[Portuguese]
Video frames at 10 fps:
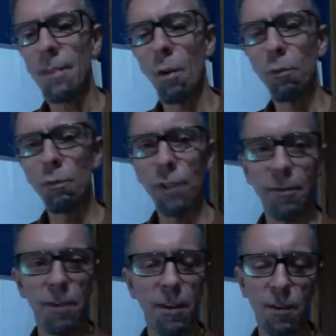alguns
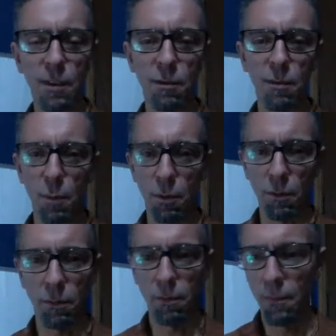cafezinhos e pronto.